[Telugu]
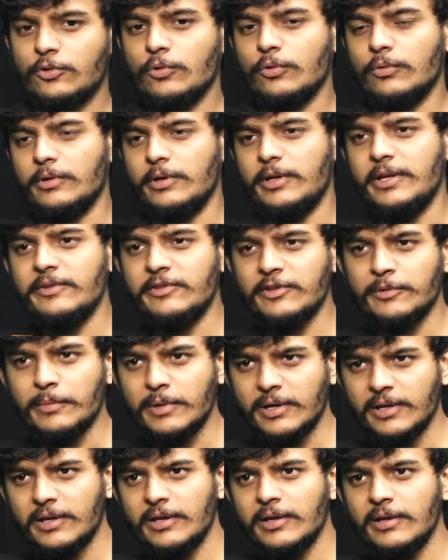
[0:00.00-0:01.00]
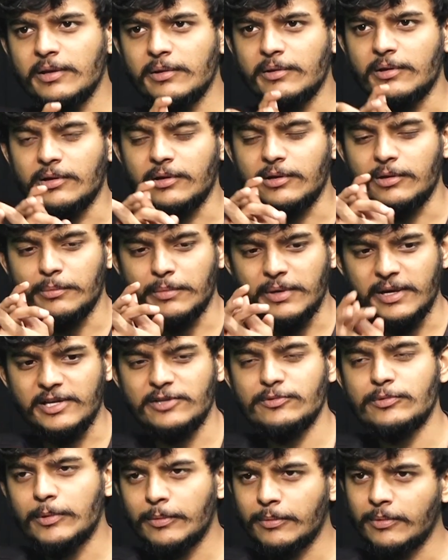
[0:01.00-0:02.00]
సో ఈ సినిమాకి
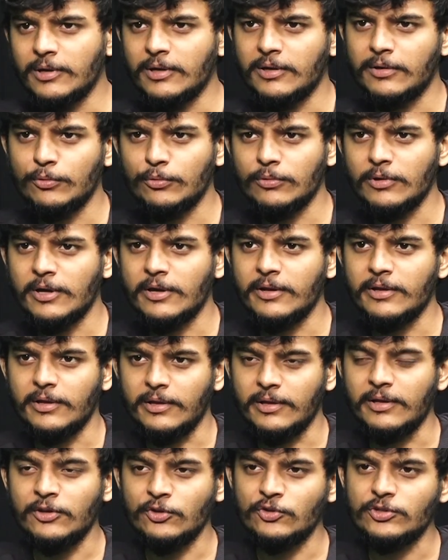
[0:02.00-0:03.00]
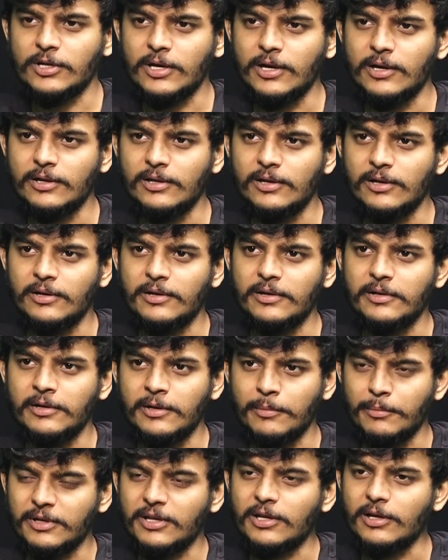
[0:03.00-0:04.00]
మహేష్ బాబు గారు గారి దగ్గర నుంచి కానీ లేదంటే
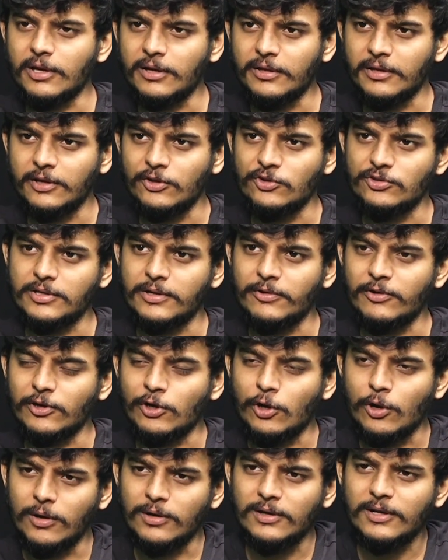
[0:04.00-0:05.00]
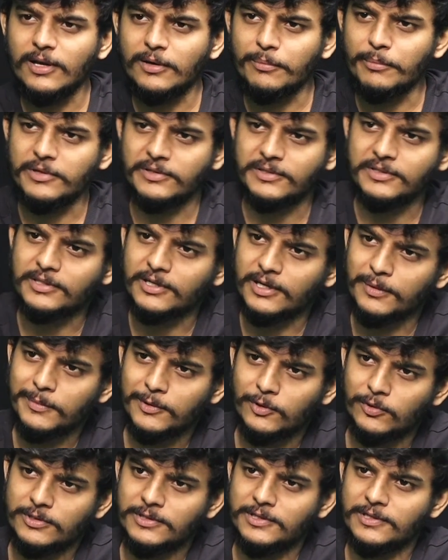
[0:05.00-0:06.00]
నమ్రత గారి దగ్గర నుంచి కానీ కాల్ కానీ మెసేజ్ కానీ
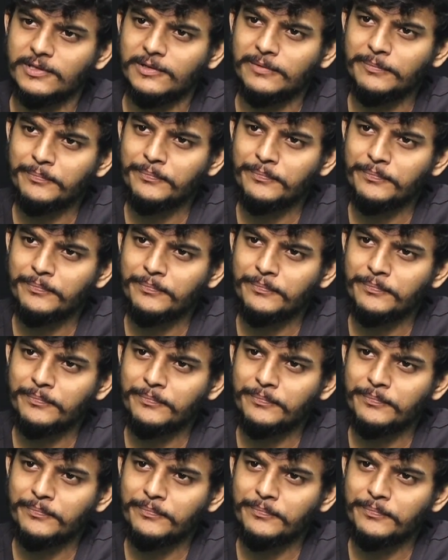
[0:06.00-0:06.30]
మీకు వచ్చిందా